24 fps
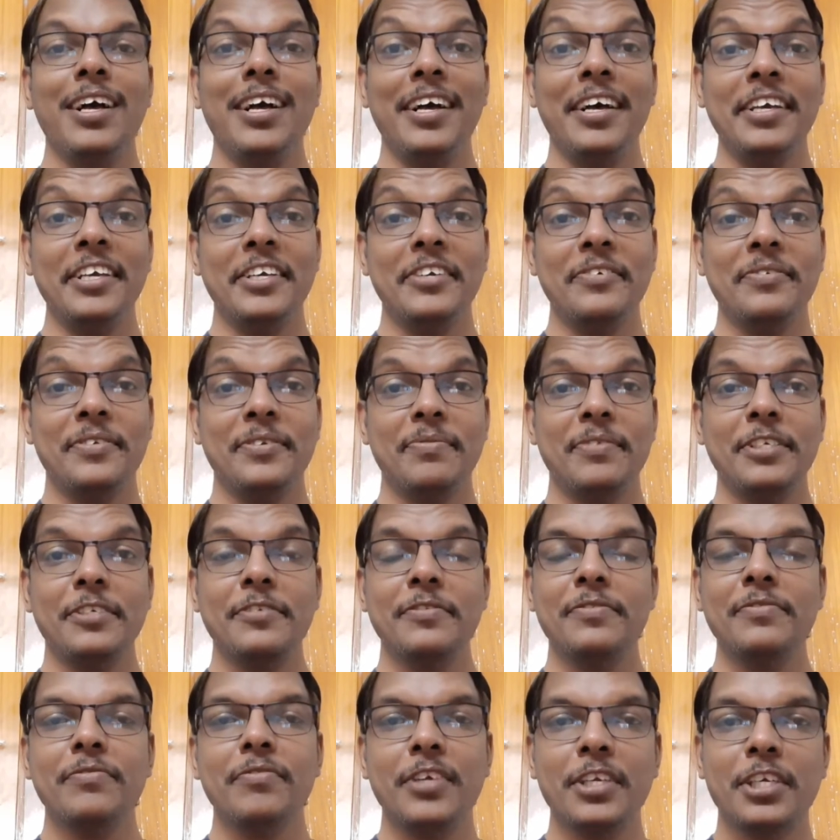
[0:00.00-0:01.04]
ஹாய் எவ்ரிவன்
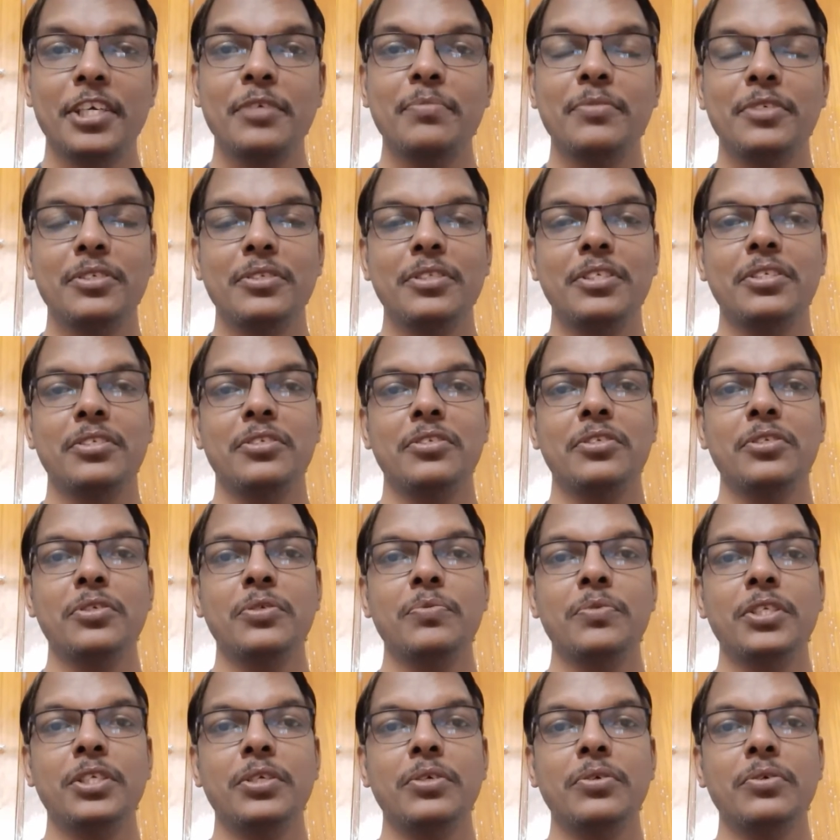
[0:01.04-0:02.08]
வெல்கம் டு திஸ் நியூ
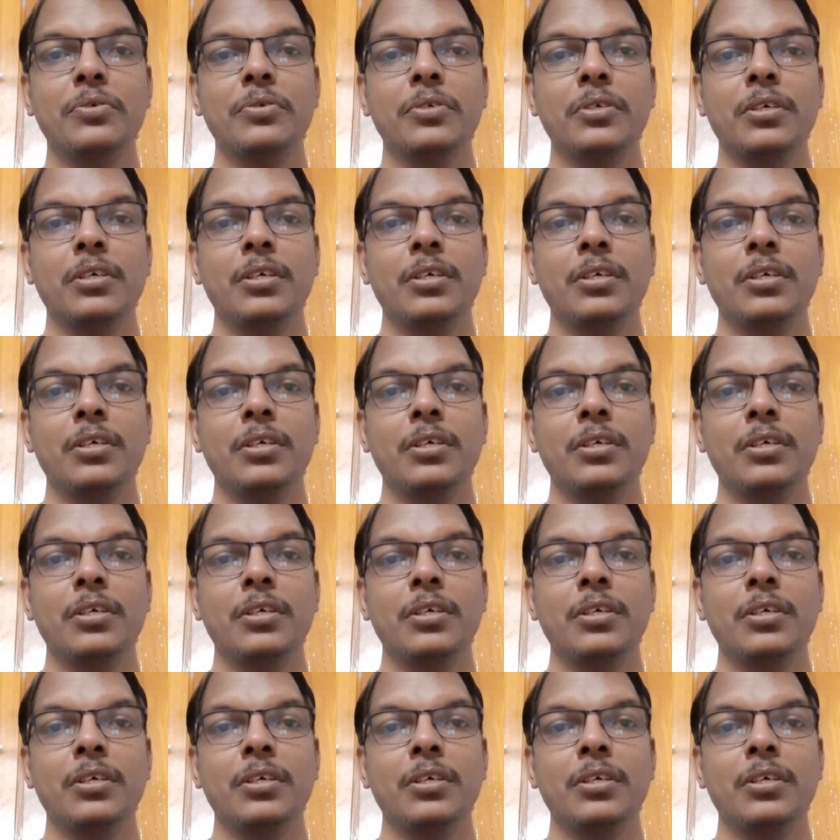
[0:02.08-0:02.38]
வீடியோ